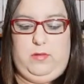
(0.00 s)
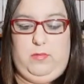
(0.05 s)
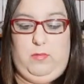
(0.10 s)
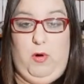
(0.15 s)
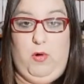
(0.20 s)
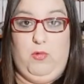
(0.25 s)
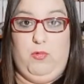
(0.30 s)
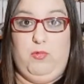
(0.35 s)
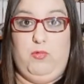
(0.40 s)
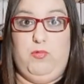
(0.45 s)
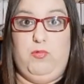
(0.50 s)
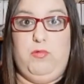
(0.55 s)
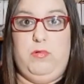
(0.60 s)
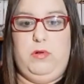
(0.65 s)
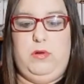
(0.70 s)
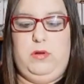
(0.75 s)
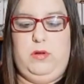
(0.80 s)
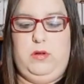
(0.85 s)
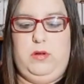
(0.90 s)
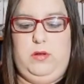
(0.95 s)
wow
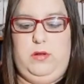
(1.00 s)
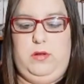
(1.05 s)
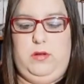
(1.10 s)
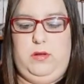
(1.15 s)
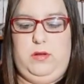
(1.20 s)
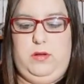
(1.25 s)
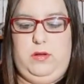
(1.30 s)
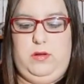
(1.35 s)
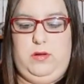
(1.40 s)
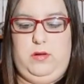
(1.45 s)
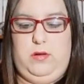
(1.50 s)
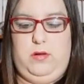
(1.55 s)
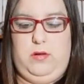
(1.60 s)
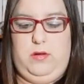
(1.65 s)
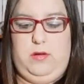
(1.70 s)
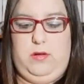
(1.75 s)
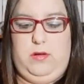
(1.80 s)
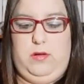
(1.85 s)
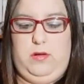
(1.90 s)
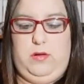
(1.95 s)
long ago
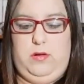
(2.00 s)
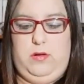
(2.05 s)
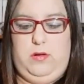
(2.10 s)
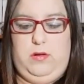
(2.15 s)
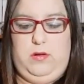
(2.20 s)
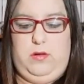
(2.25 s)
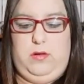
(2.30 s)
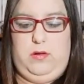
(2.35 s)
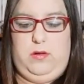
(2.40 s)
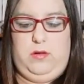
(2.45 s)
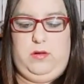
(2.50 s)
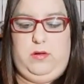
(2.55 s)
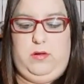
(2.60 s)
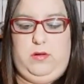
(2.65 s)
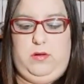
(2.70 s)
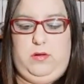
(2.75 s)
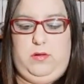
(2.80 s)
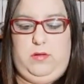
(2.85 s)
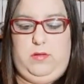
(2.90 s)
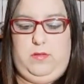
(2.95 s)
a young girl
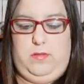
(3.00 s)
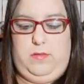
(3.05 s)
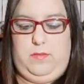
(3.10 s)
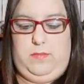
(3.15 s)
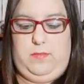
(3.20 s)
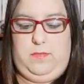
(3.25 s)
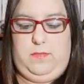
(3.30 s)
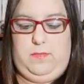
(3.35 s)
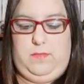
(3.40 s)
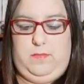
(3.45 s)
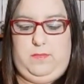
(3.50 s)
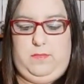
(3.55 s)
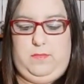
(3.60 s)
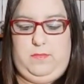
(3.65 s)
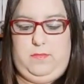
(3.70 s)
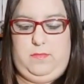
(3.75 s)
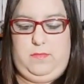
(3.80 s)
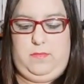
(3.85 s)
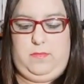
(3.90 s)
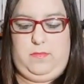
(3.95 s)
went with her mother to pick
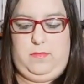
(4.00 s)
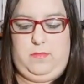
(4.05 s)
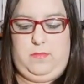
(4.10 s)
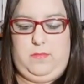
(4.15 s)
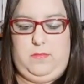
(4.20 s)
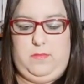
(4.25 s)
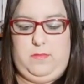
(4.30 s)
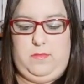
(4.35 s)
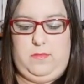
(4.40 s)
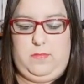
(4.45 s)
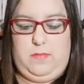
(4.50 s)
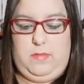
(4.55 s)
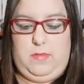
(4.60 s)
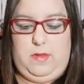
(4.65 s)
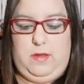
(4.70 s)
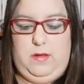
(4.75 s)
berries for her father,